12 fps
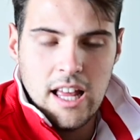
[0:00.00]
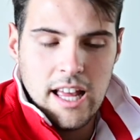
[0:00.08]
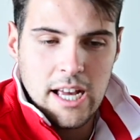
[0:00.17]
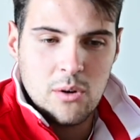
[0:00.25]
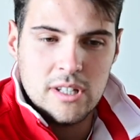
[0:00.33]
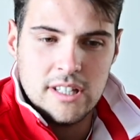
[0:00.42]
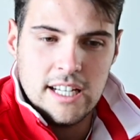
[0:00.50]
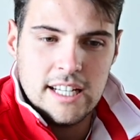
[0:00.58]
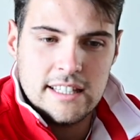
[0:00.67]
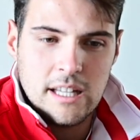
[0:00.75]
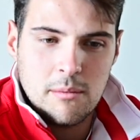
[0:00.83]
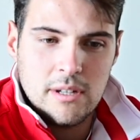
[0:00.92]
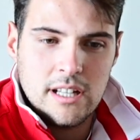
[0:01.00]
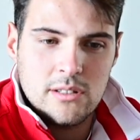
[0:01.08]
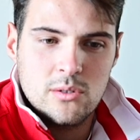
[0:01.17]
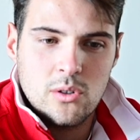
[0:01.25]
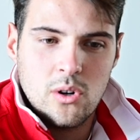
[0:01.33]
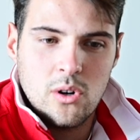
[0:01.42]
e quindi l'Inter mi ha
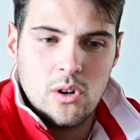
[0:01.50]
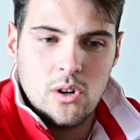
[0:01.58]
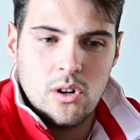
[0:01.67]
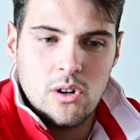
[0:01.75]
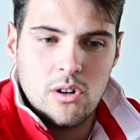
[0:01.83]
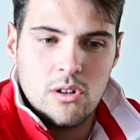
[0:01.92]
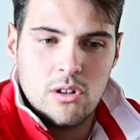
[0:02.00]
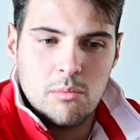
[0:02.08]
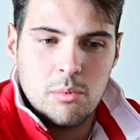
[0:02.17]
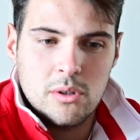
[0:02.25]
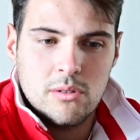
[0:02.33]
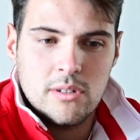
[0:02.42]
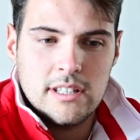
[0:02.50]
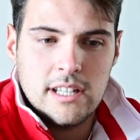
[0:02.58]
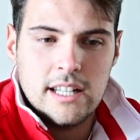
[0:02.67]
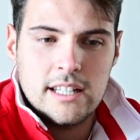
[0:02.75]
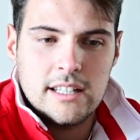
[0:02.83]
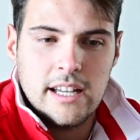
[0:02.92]
dato l'opportunità
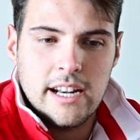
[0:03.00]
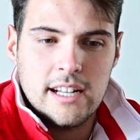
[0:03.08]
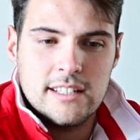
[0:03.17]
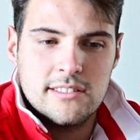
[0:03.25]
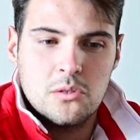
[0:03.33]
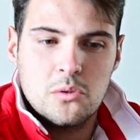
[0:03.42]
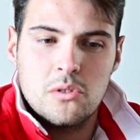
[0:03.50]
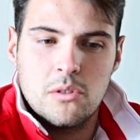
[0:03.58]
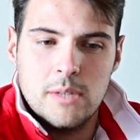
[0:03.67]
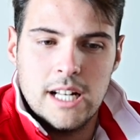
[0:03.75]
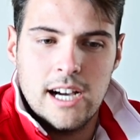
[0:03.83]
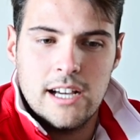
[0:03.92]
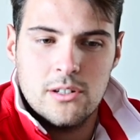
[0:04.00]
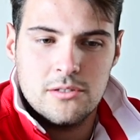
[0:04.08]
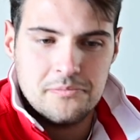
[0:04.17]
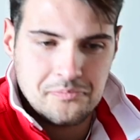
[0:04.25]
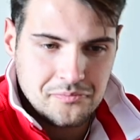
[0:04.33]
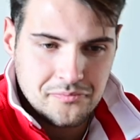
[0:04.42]
di andare all'Istituto
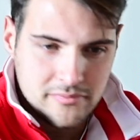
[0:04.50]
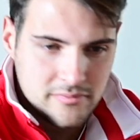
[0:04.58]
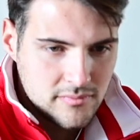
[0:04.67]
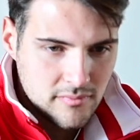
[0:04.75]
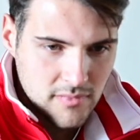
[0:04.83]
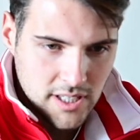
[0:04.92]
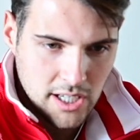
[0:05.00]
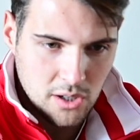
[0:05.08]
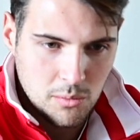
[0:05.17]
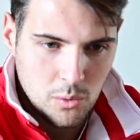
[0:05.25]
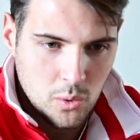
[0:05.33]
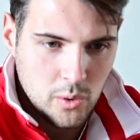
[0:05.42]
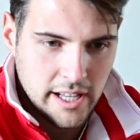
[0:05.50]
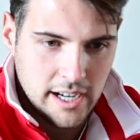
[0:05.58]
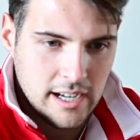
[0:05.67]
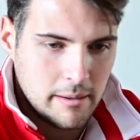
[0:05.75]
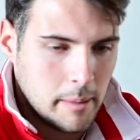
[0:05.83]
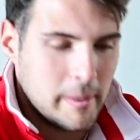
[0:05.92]
Milano che comunque
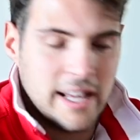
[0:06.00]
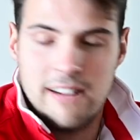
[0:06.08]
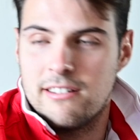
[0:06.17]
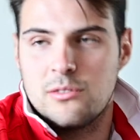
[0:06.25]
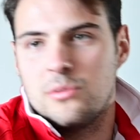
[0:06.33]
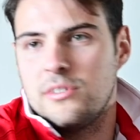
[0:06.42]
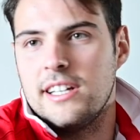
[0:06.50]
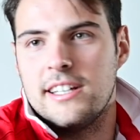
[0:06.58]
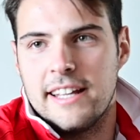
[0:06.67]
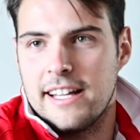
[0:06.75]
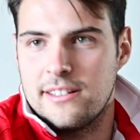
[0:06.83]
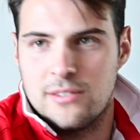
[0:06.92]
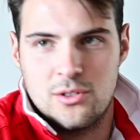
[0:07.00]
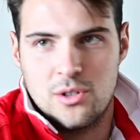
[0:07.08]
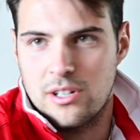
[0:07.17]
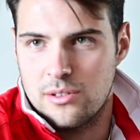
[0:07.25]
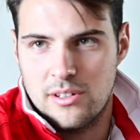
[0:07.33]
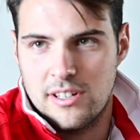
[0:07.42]
era, vabbè, erano tutti lì dentro i
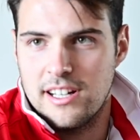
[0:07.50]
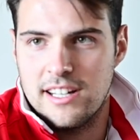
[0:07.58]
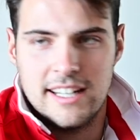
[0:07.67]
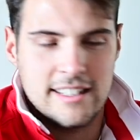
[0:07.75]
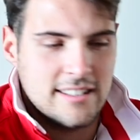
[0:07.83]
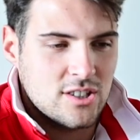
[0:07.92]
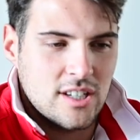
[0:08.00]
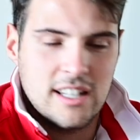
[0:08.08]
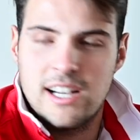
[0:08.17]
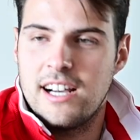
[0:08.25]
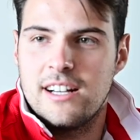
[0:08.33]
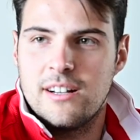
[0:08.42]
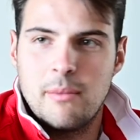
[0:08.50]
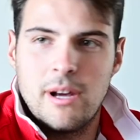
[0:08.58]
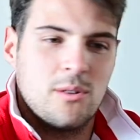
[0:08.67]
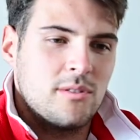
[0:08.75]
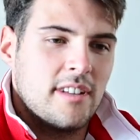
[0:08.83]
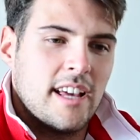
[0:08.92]
giocatori dell'Inter, c'era da
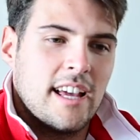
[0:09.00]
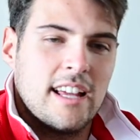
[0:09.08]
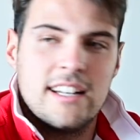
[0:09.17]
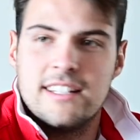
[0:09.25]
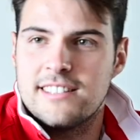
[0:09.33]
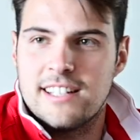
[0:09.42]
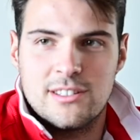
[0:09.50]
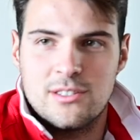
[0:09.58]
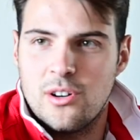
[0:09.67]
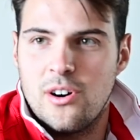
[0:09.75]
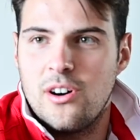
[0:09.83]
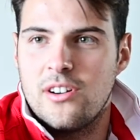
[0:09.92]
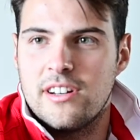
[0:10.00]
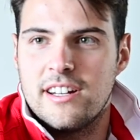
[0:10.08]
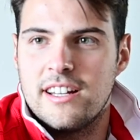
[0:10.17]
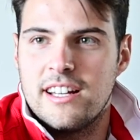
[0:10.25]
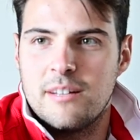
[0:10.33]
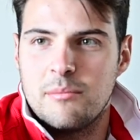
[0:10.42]
Balotelli,
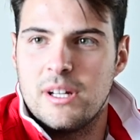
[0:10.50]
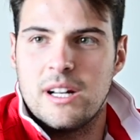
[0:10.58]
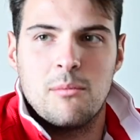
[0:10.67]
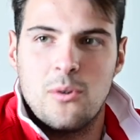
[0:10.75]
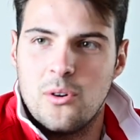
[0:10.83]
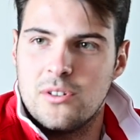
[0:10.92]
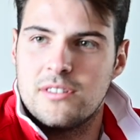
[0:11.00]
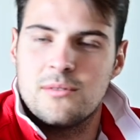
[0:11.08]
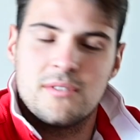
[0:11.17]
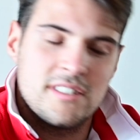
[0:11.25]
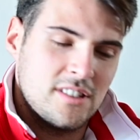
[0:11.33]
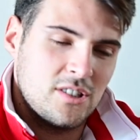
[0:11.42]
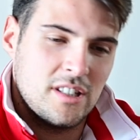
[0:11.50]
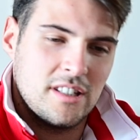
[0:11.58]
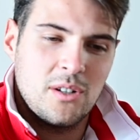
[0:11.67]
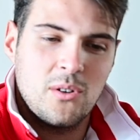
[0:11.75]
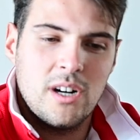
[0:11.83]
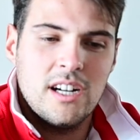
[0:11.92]
Santon, Pinamonti, tutta questa
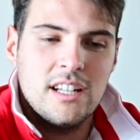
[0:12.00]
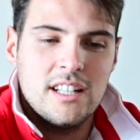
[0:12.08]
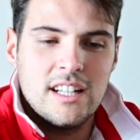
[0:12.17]
gente qua